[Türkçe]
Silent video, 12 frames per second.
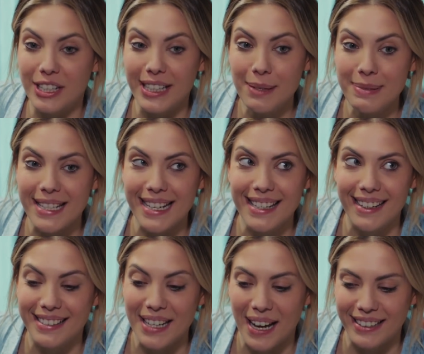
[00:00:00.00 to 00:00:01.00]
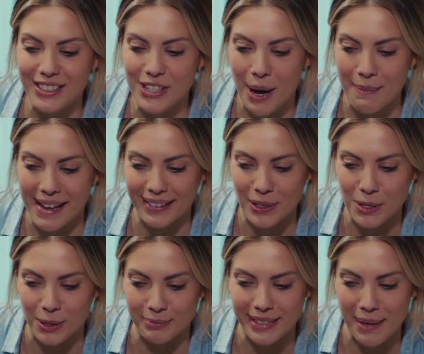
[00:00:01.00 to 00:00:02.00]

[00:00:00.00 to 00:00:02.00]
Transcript: çıkayım seni yatıya alacağım Endoş'um